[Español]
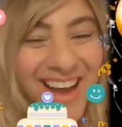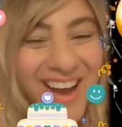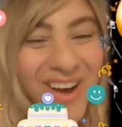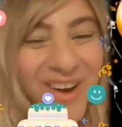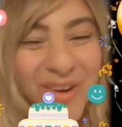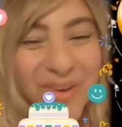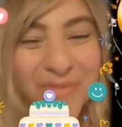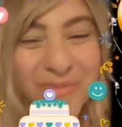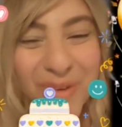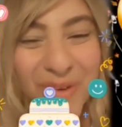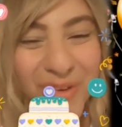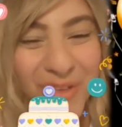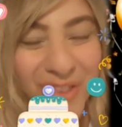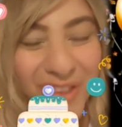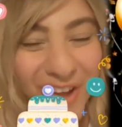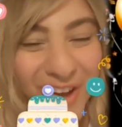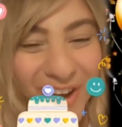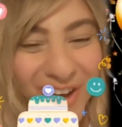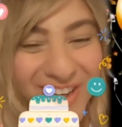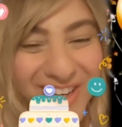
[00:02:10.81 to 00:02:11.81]
Un
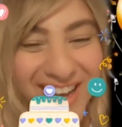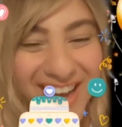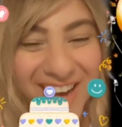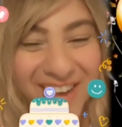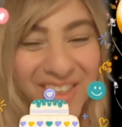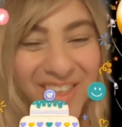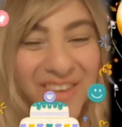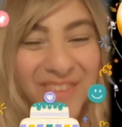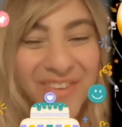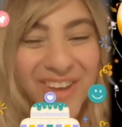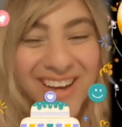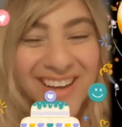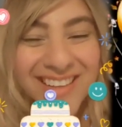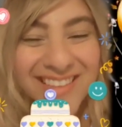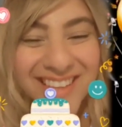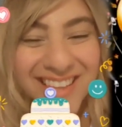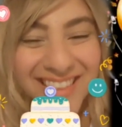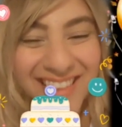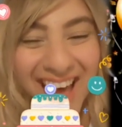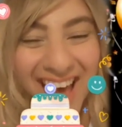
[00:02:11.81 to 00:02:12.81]
mundo lleno de
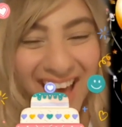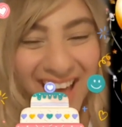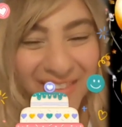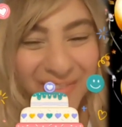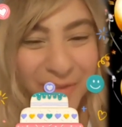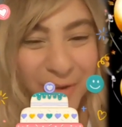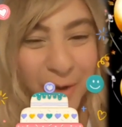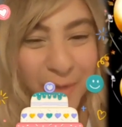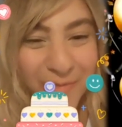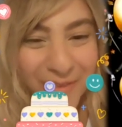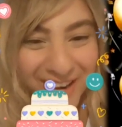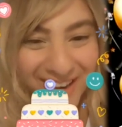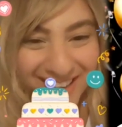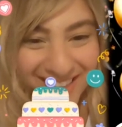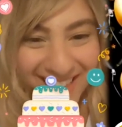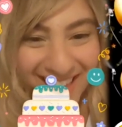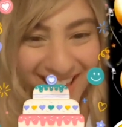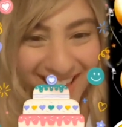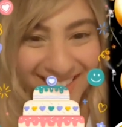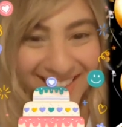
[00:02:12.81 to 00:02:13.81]
felicidad,
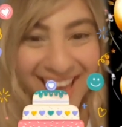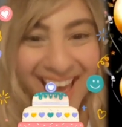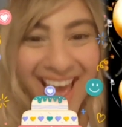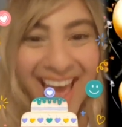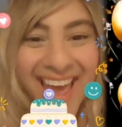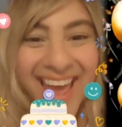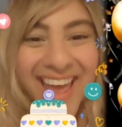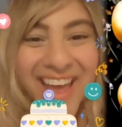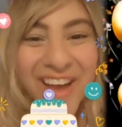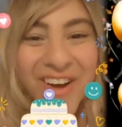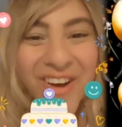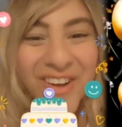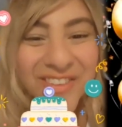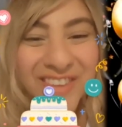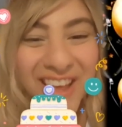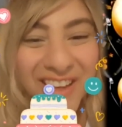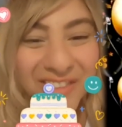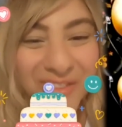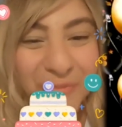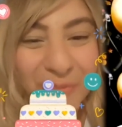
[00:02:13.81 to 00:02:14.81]
prosperidad y
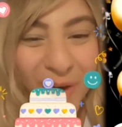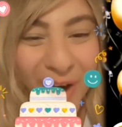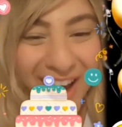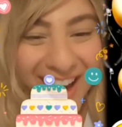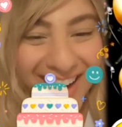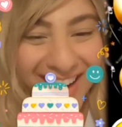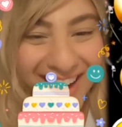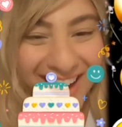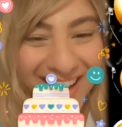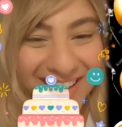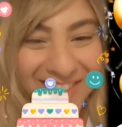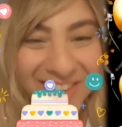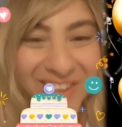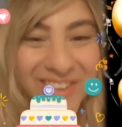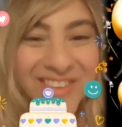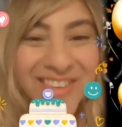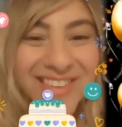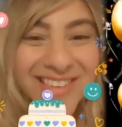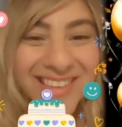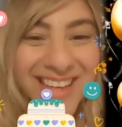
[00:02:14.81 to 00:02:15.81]
cosas buenas.
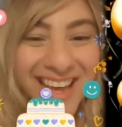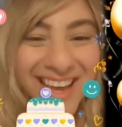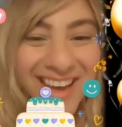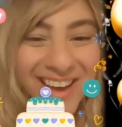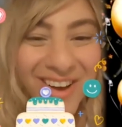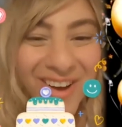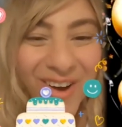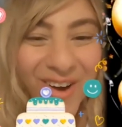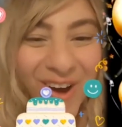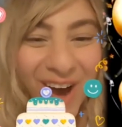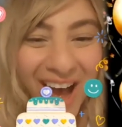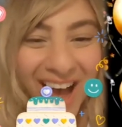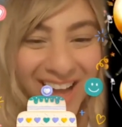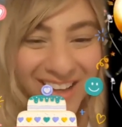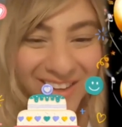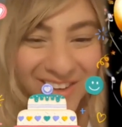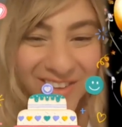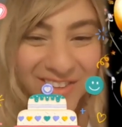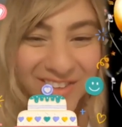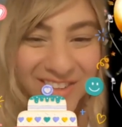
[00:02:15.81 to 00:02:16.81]
Son cinco
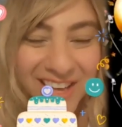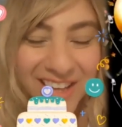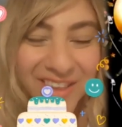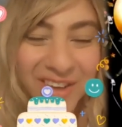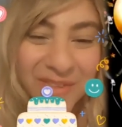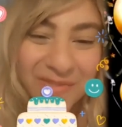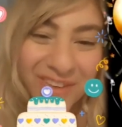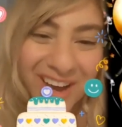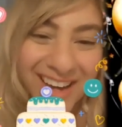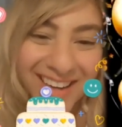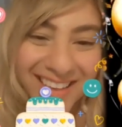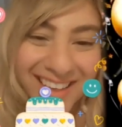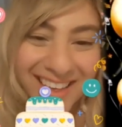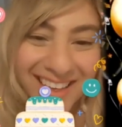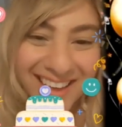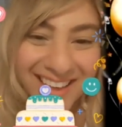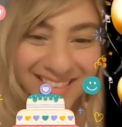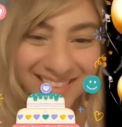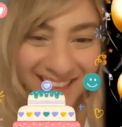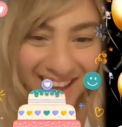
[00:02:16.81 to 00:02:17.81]
años siendo parte
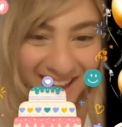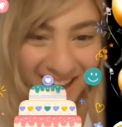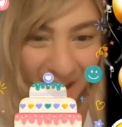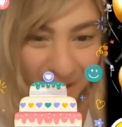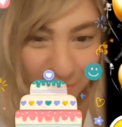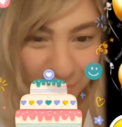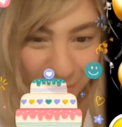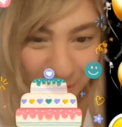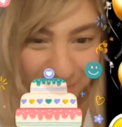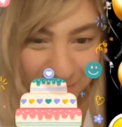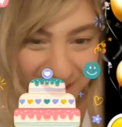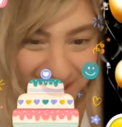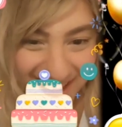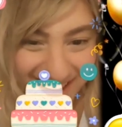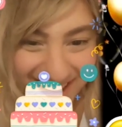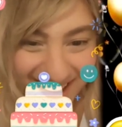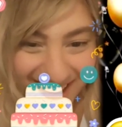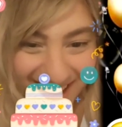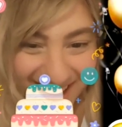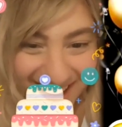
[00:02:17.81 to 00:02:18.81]
de esta gran
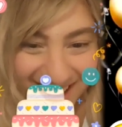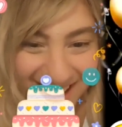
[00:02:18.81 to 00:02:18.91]
familia.